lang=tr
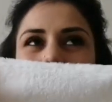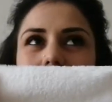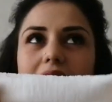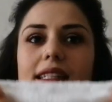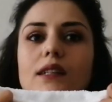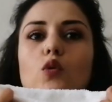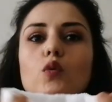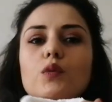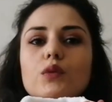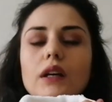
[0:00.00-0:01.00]
Şey,
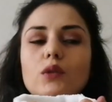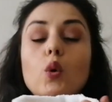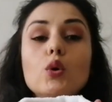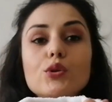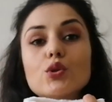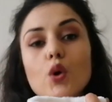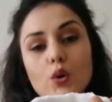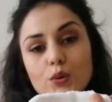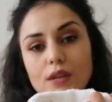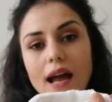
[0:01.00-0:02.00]
e, dokusu
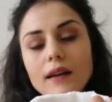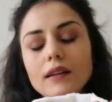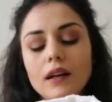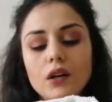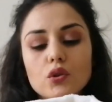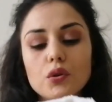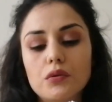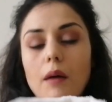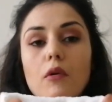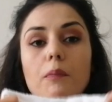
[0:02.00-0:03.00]
çok güzel. Çok
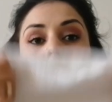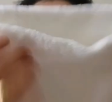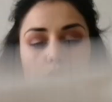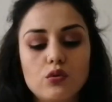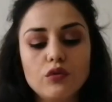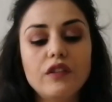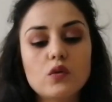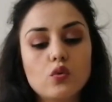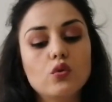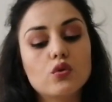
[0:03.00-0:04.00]
güzel böyle pamuksu ve
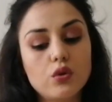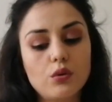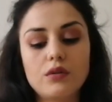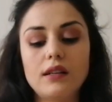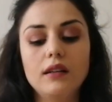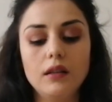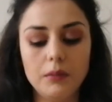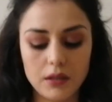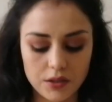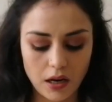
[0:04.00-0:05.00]
suyu çok güzel
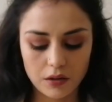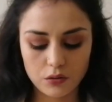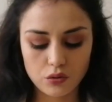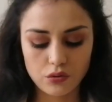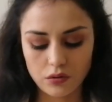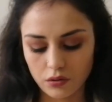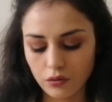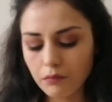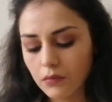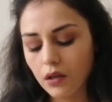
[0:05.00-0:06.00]
alabileceğini
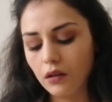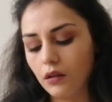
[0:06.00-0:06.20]
düşünüyorum.